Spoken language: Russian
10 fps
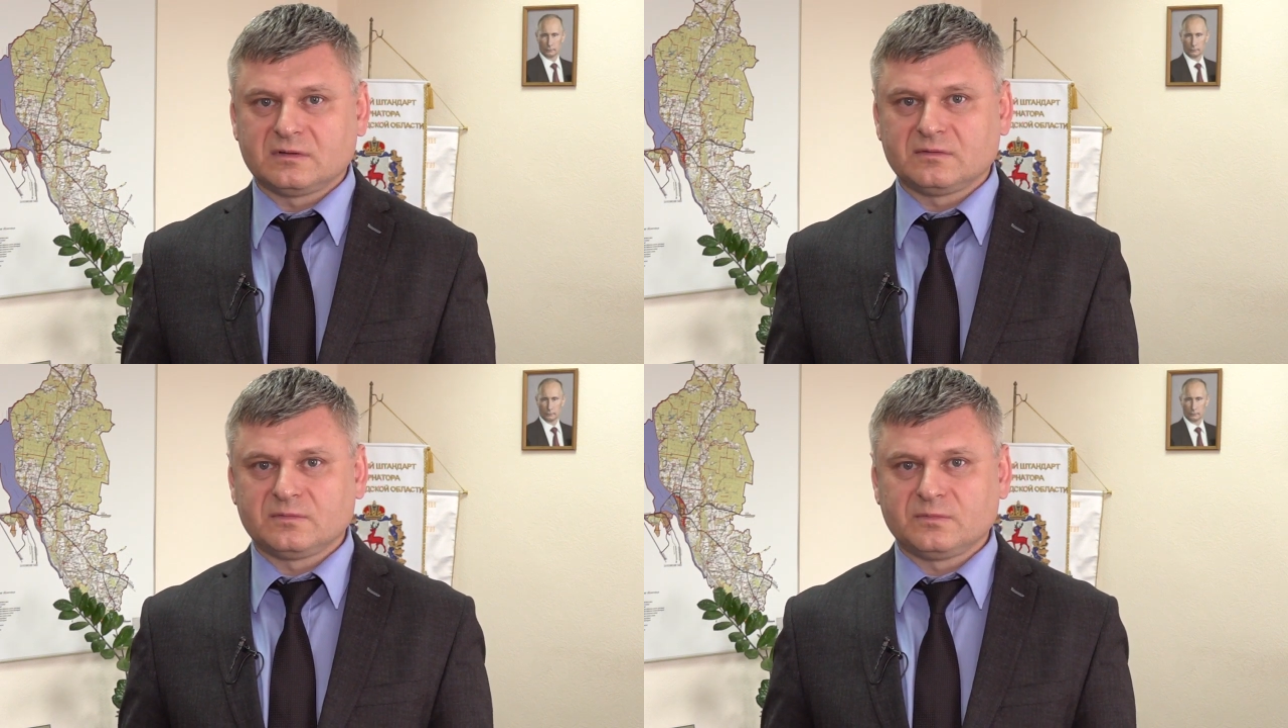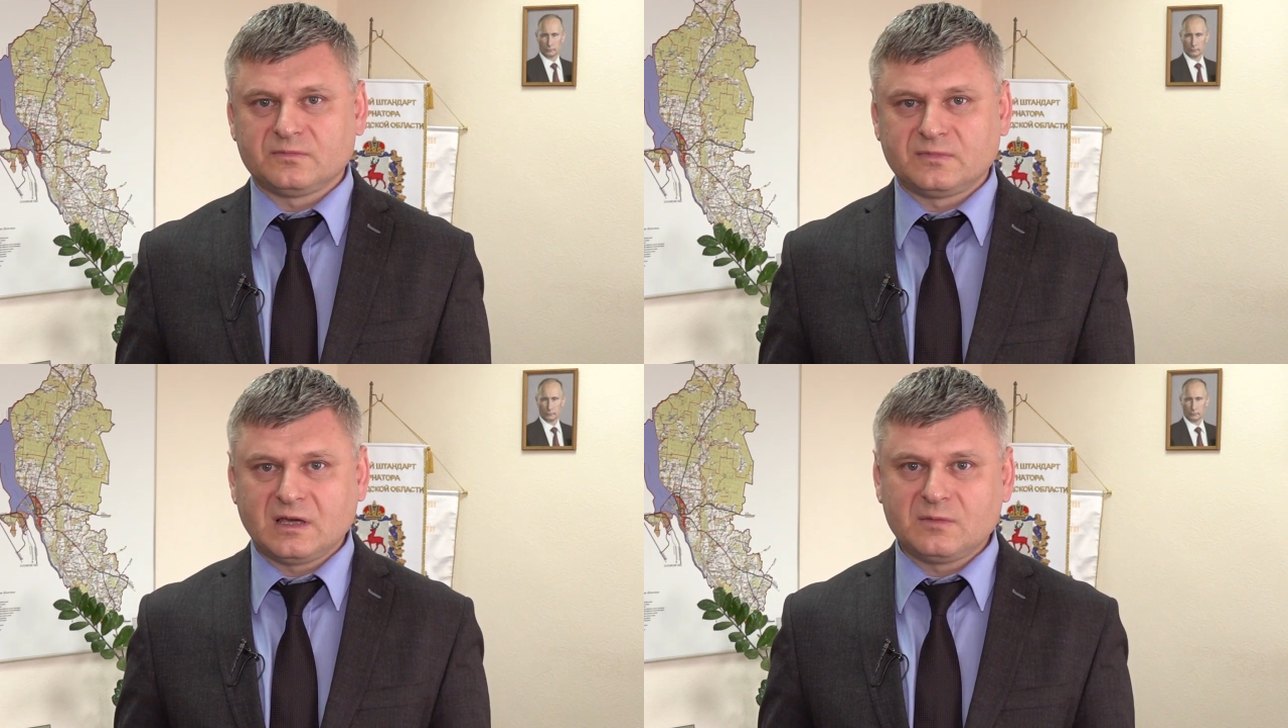э,
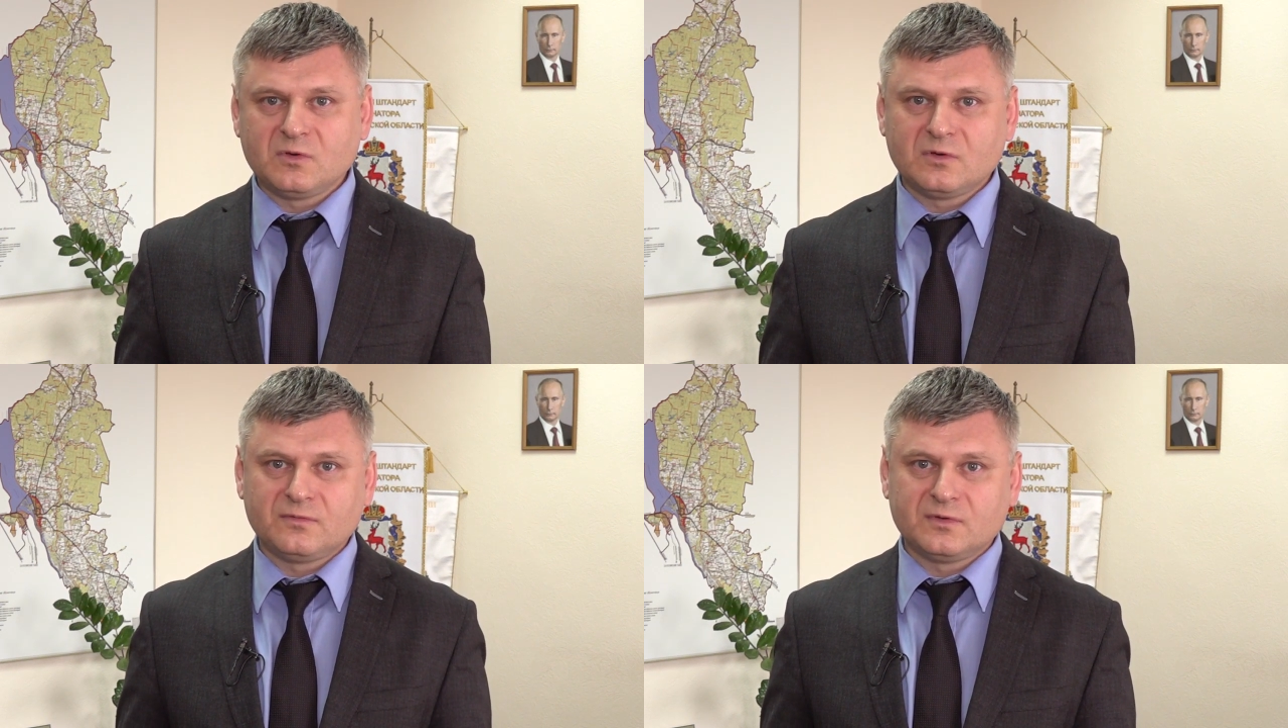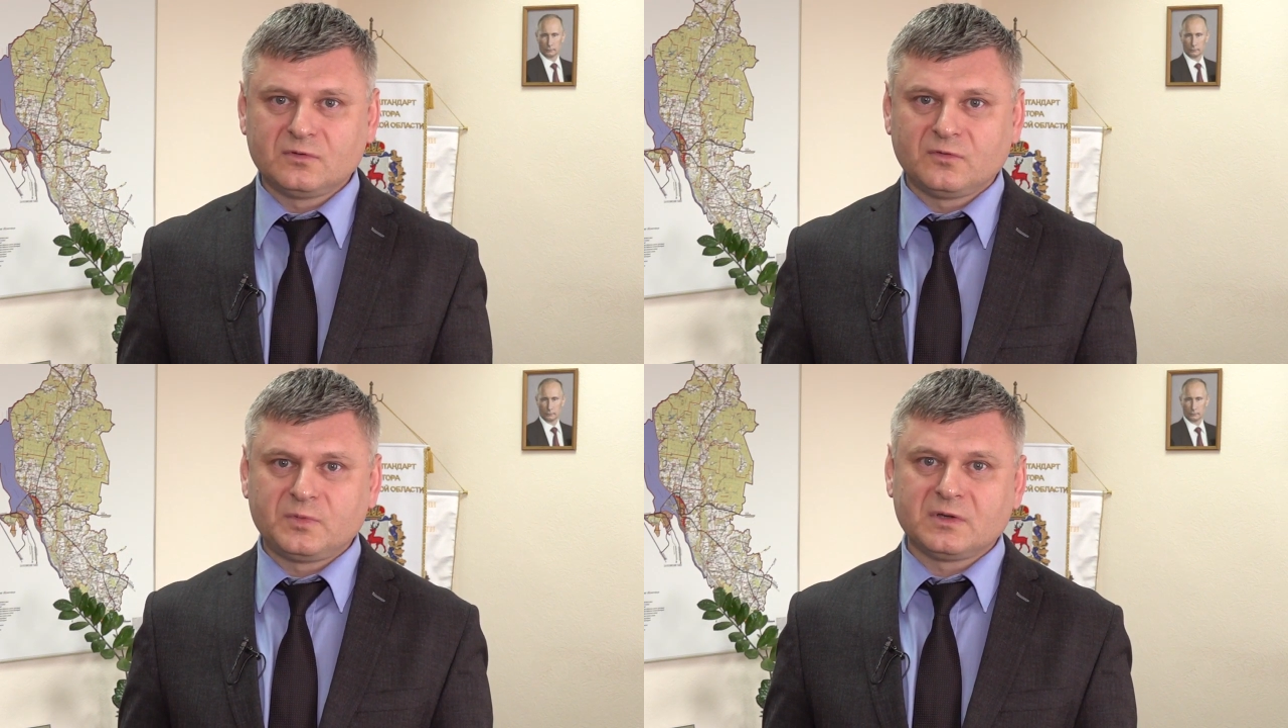я имею в
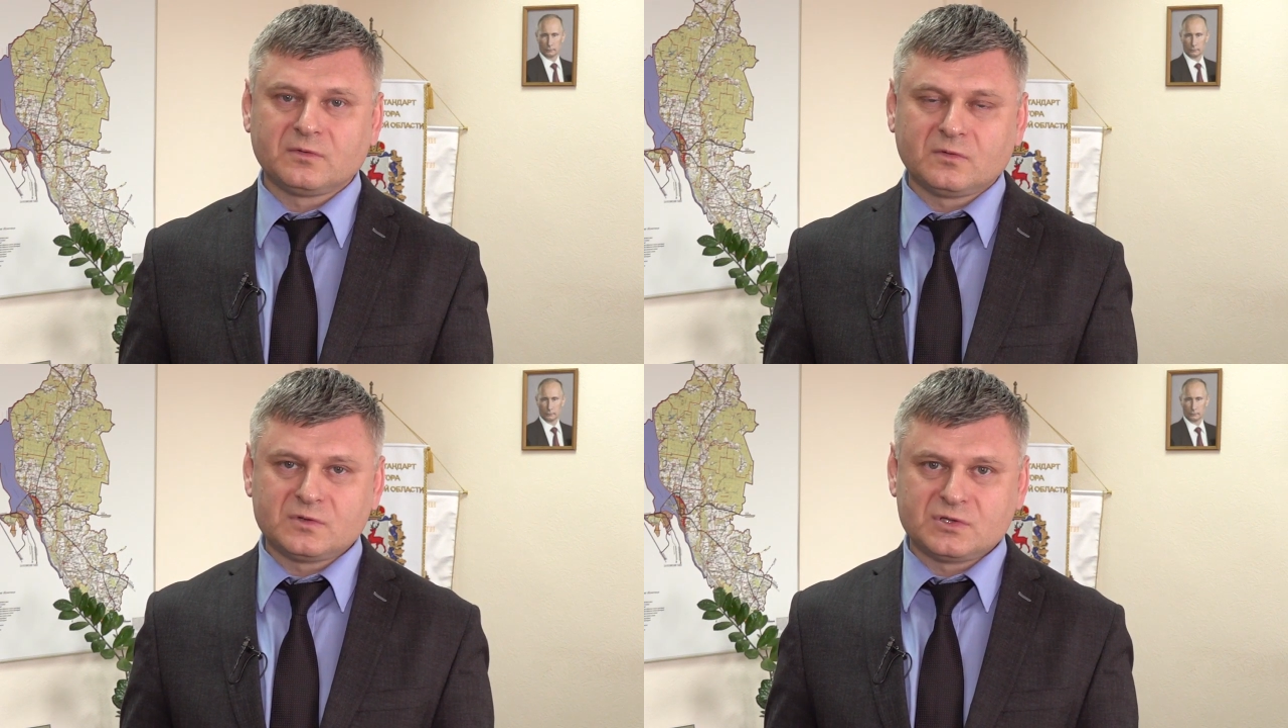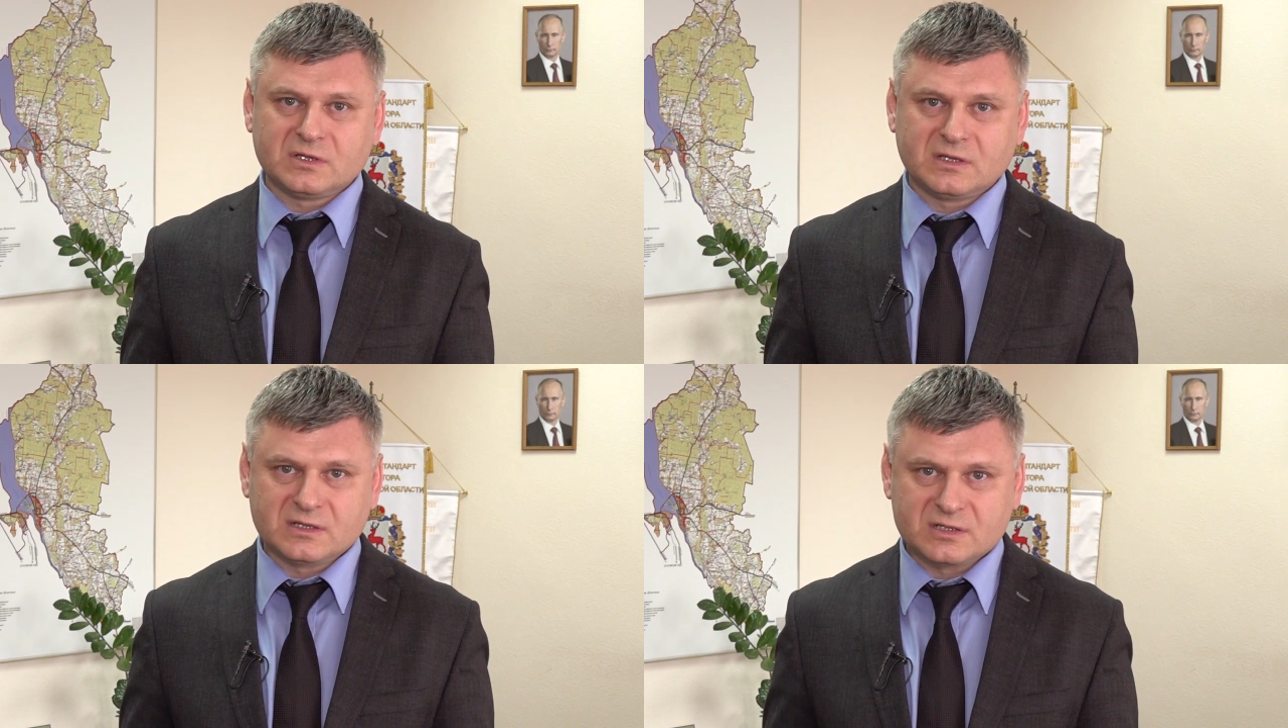виду в первую
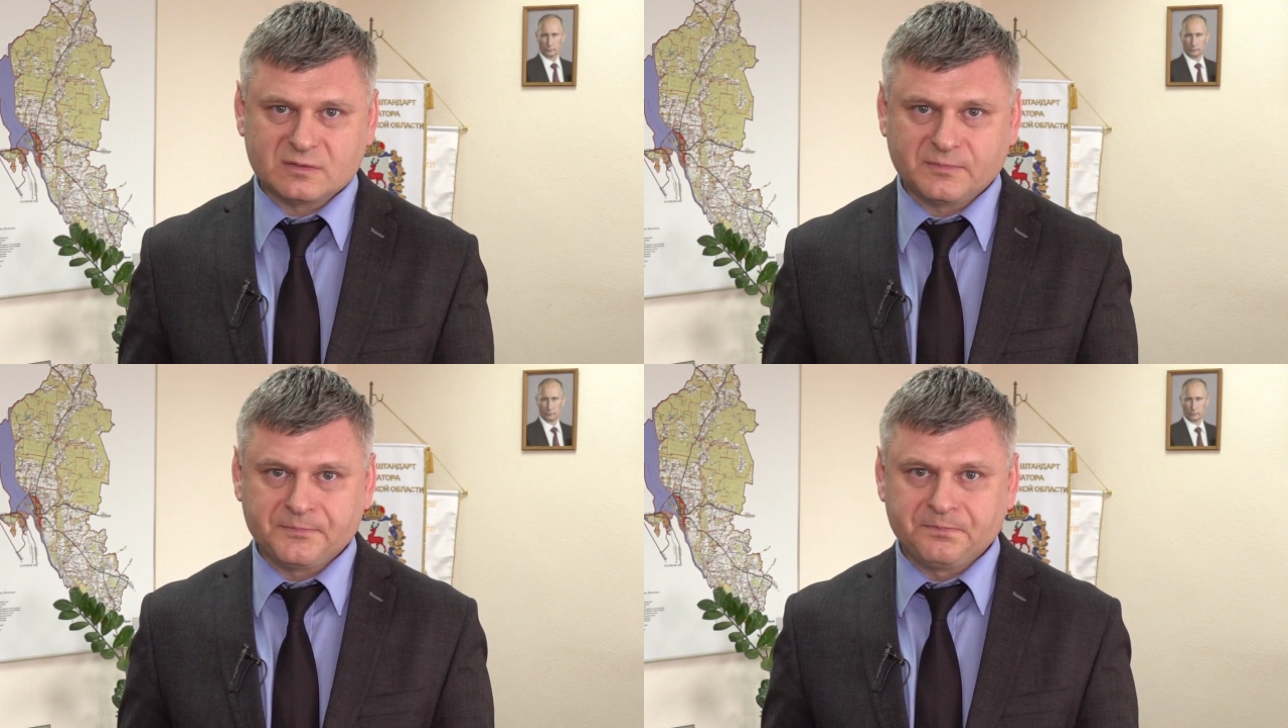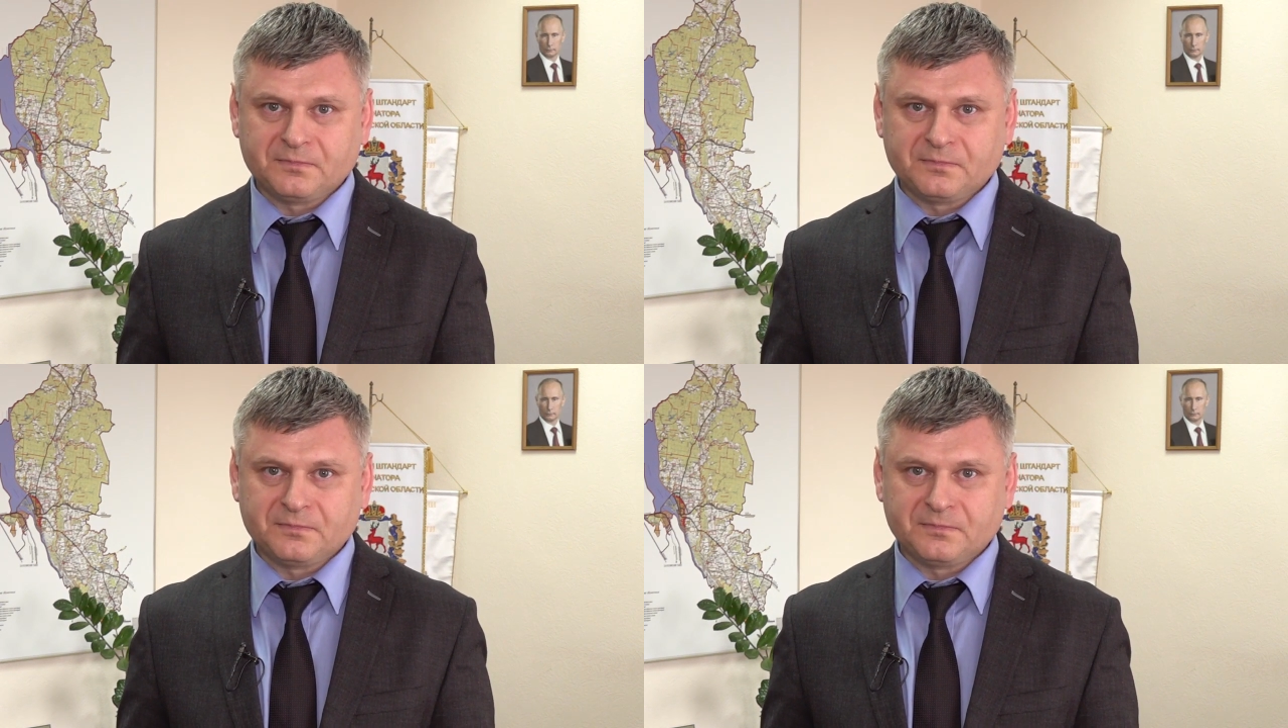очередь режим